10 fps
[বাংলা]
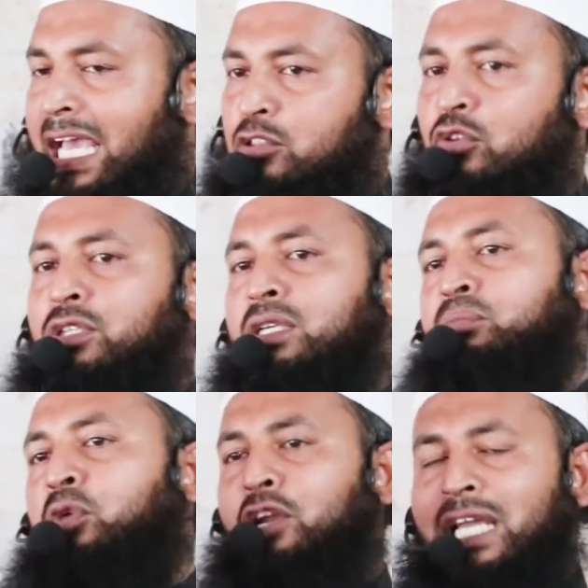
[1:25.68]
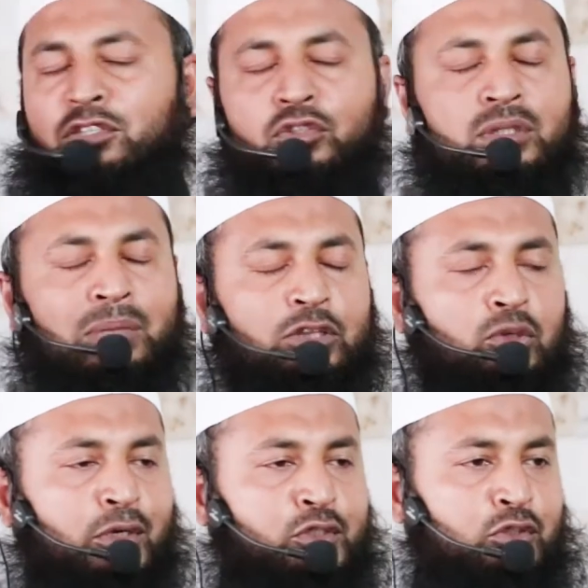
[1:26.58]
এত দিন ভরে এত এত
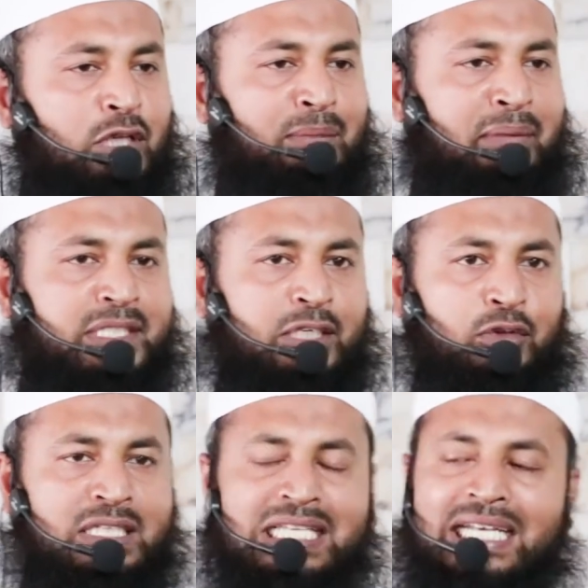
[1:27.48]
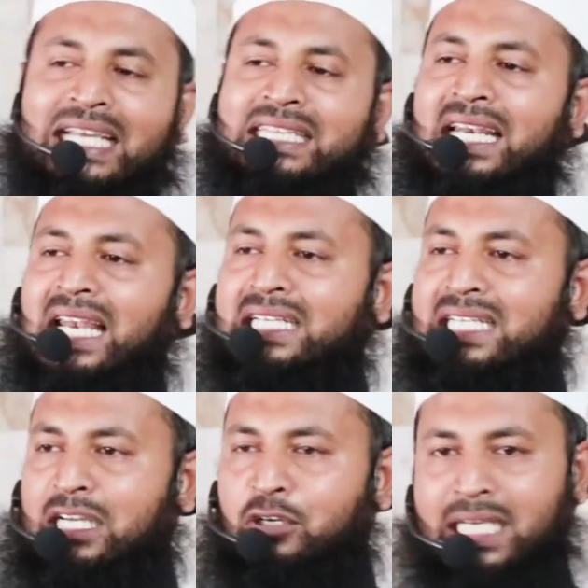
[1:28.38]
বছর ধরে ব্যবসা করেছে এটাই তিন লাখ
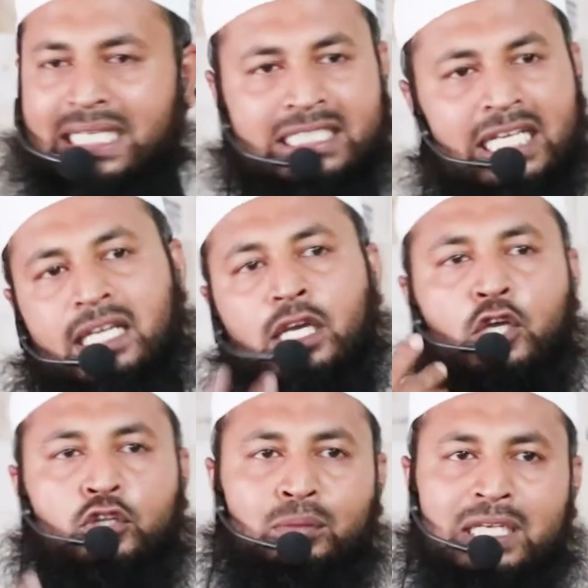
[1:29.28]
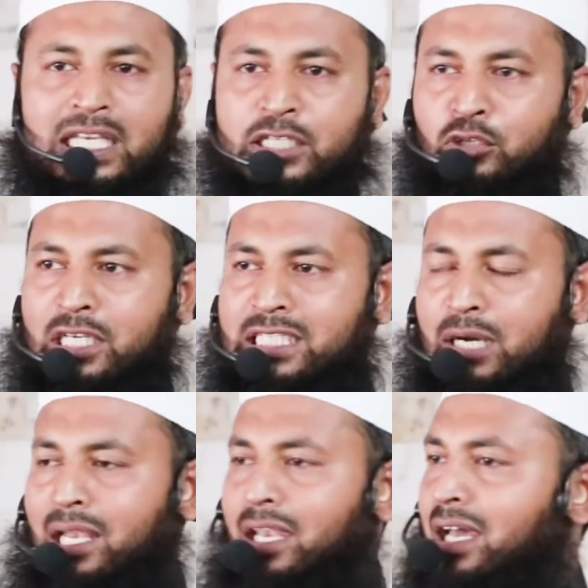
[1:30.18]
টাকা হয়ে গেছে তুমি নিয়ে চলে
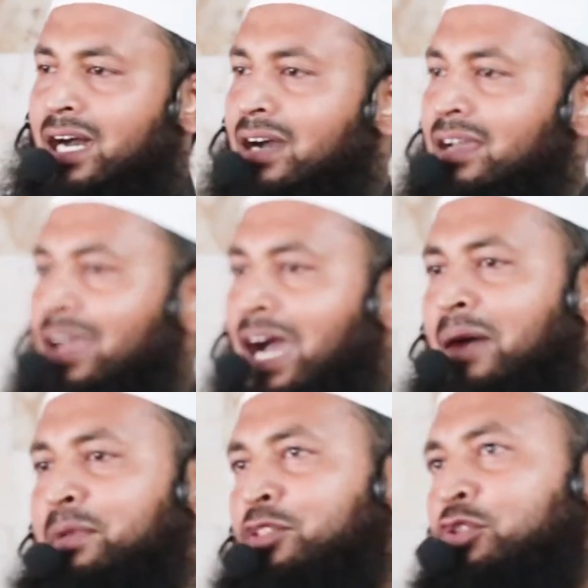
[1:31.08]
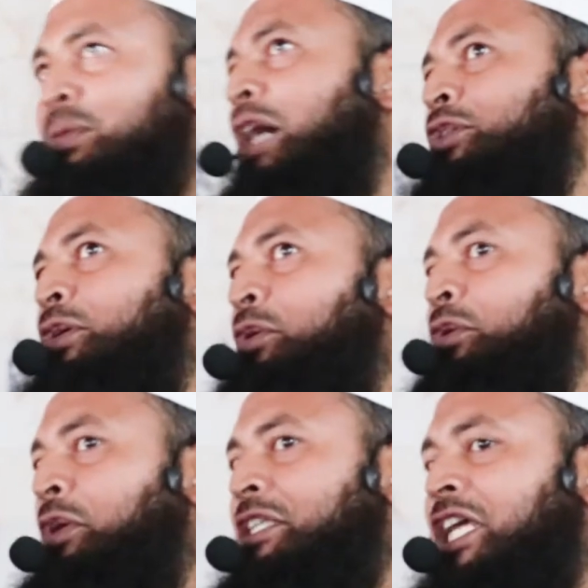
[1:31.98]
যাও আল্লাহ আমি তোমার জন্য
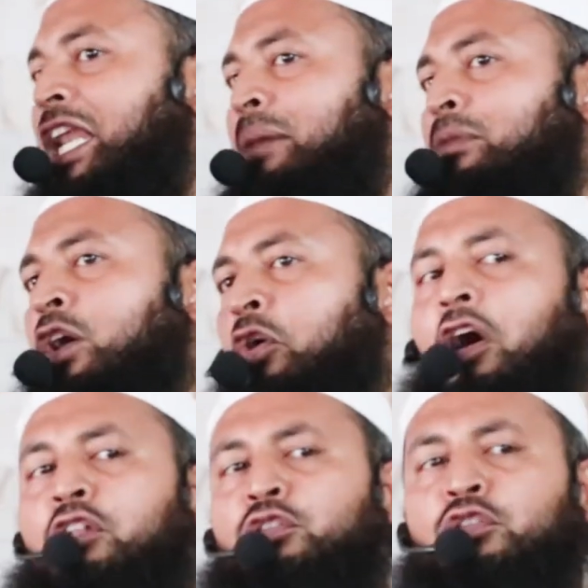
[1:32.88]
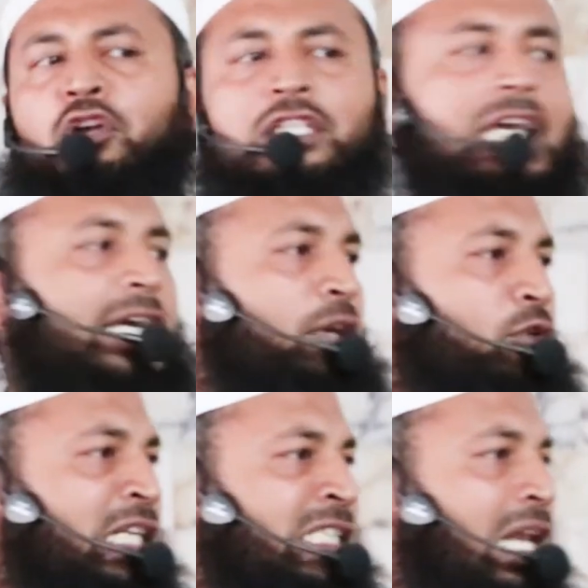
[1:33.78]
করেছিলাম অন্তর থেকে
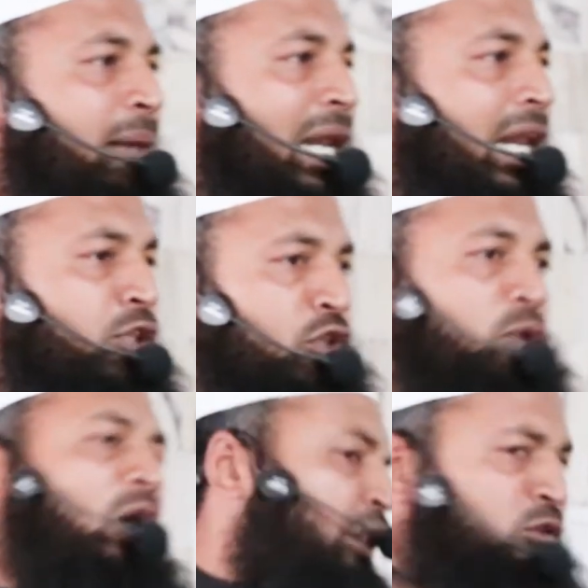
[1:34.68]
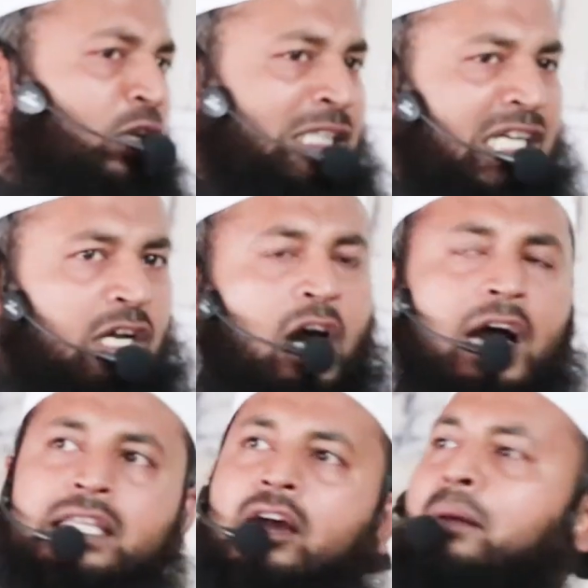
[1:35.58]
করেছিলাম আল্লাহ যদি অন্তর থেকে
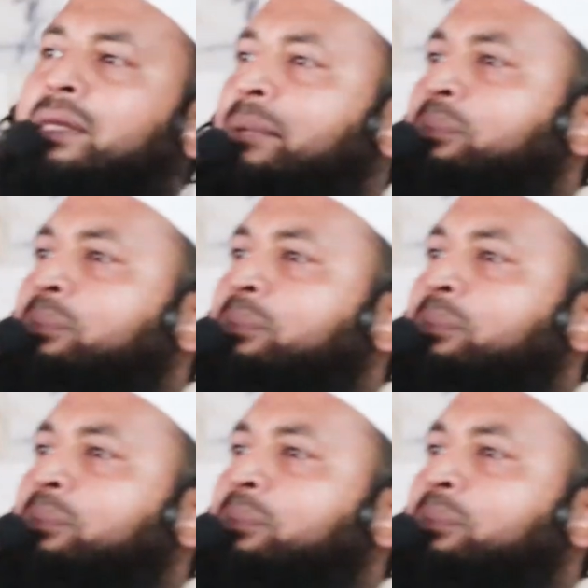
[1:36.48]
হয় তাহলে আমাদের